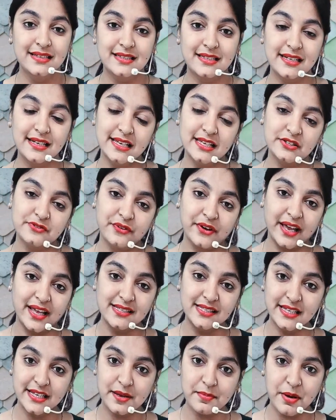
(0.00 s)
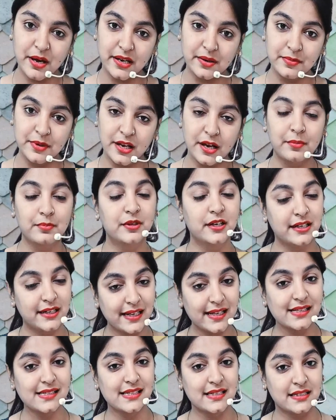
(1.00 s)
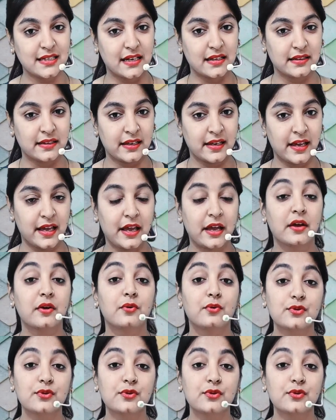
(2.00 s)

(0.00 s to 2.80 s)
चलिए इस वैकेंसी के बारे में अब डिटेल से जानते हैं